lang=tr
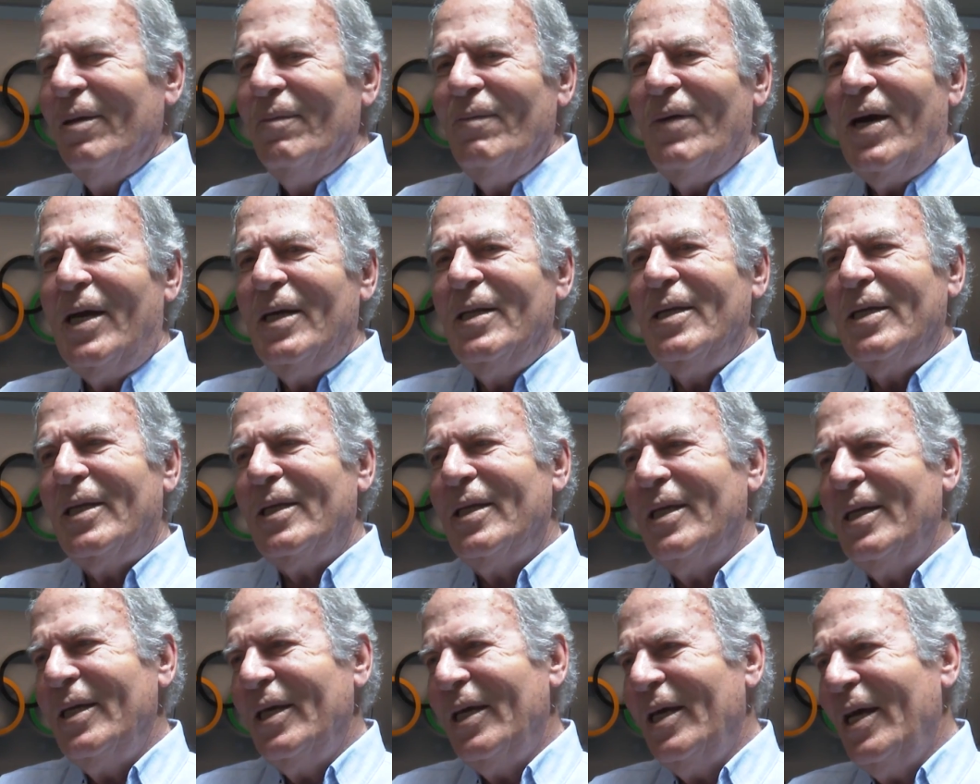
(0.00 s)

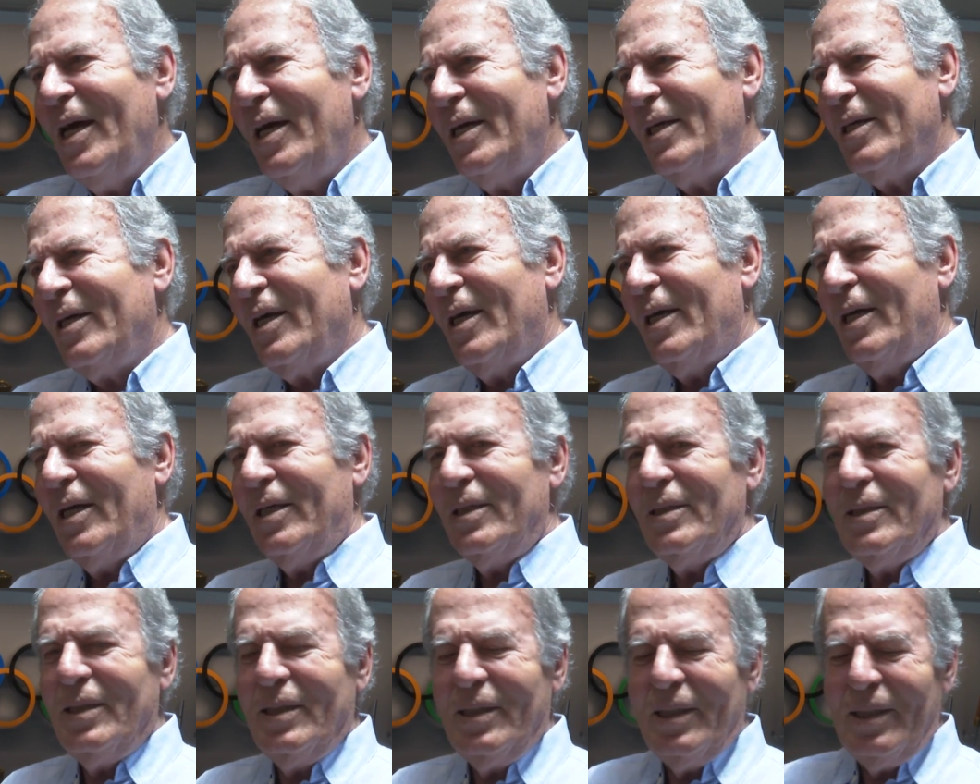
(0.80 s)
Verdikleri her karar
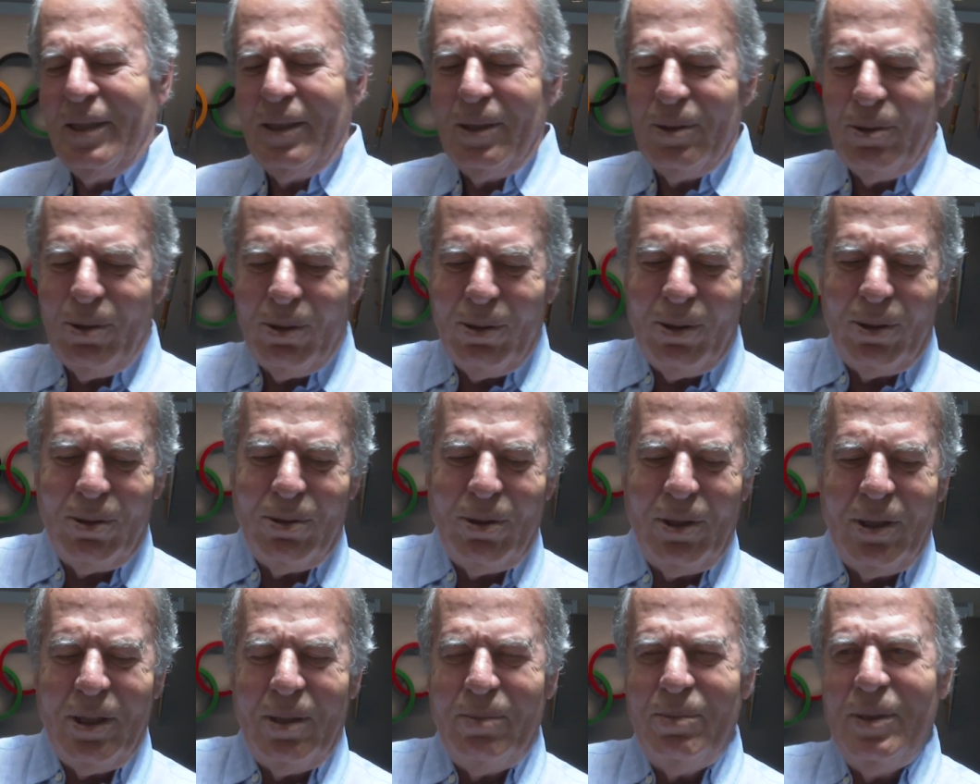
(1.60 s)
e, doğru
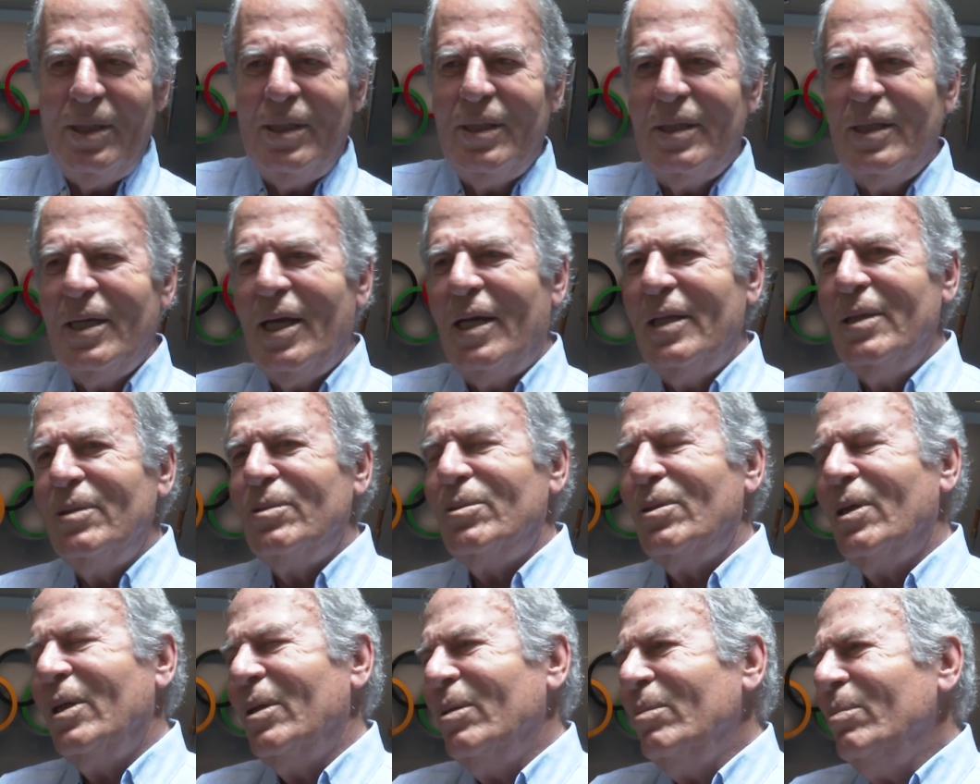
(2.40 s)
olabilir,
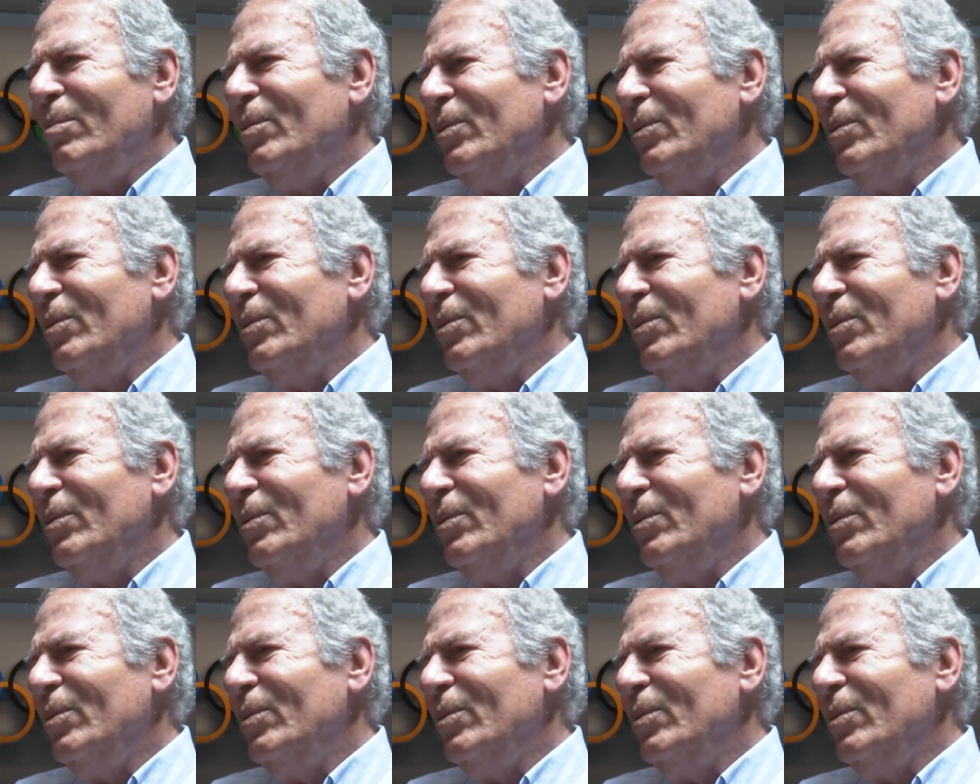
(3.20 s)
yanlış olabilir.